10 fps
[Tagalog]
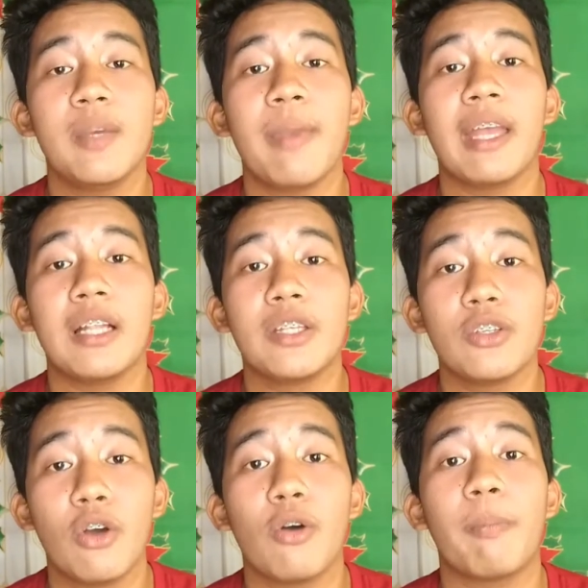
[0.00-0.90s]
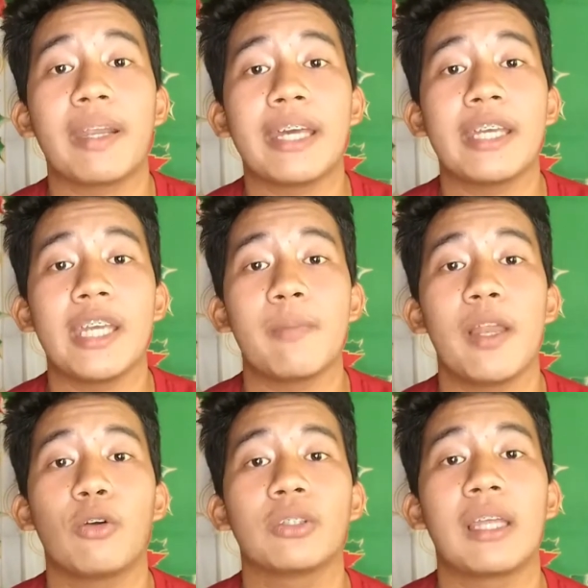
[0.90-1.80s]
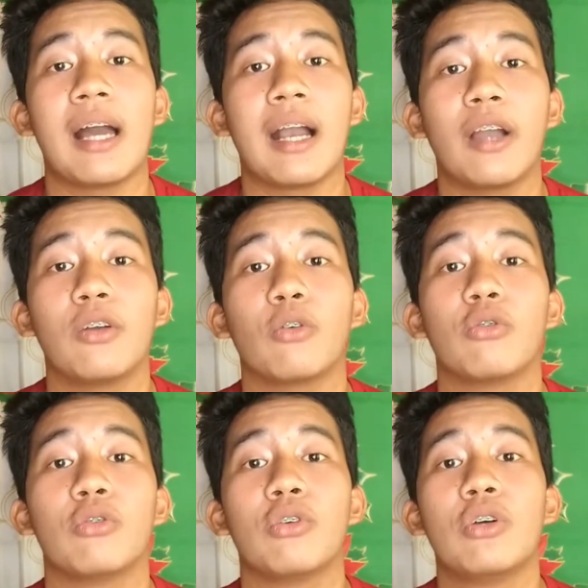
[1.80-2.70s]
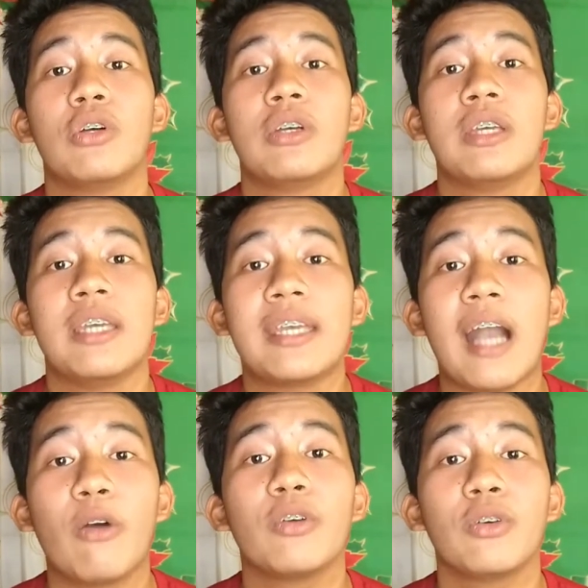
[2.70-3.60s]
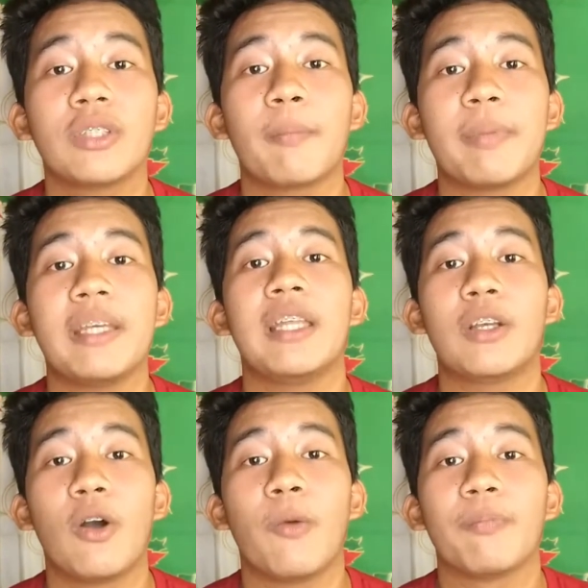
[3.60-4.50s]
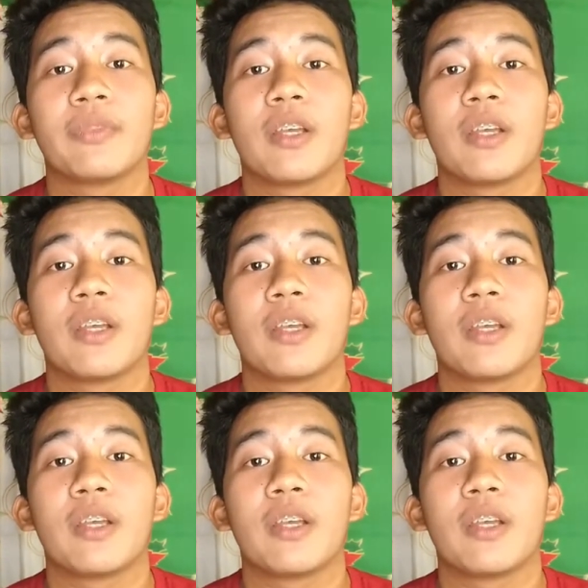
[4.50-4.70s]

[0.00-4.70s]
email nyo para i-email ko na lang kayo kung ikaw yung napili ko.